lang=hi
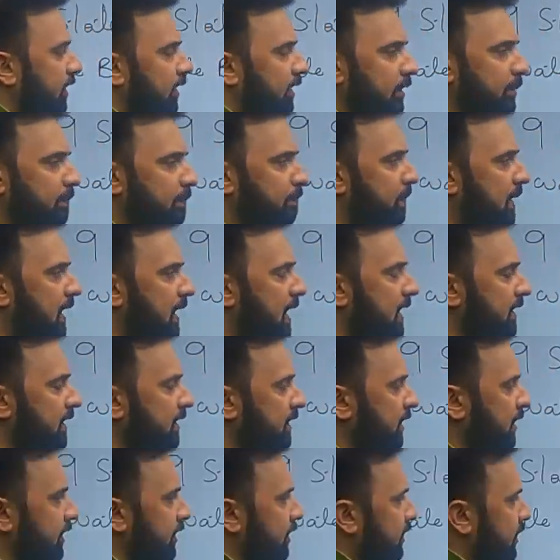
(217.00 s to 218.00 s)
की
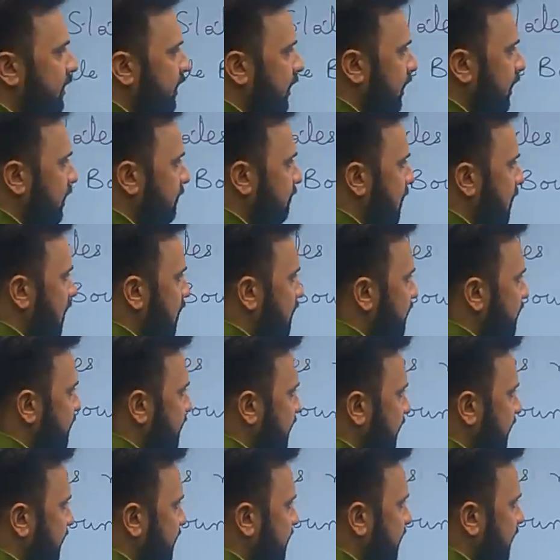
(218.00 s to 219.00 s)
पानी की
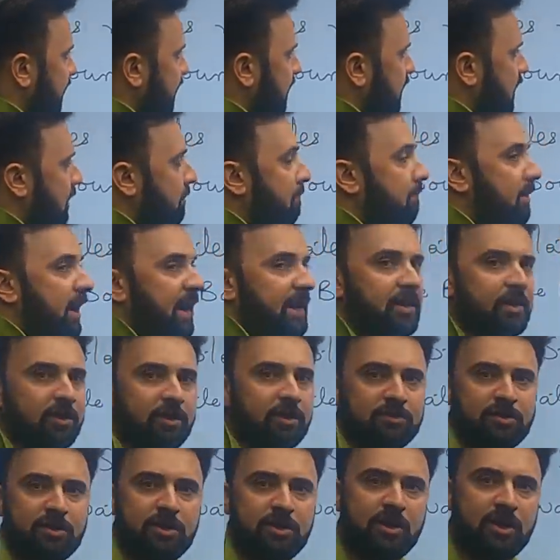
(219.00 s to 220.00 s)
बाउंड्री की लंबाई
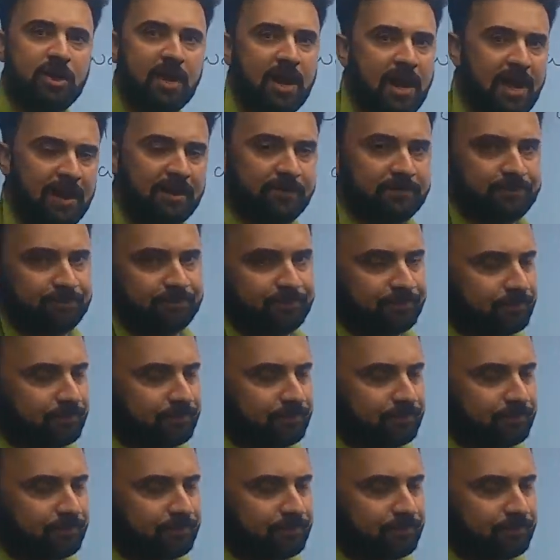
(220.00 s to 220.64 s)
कितनी है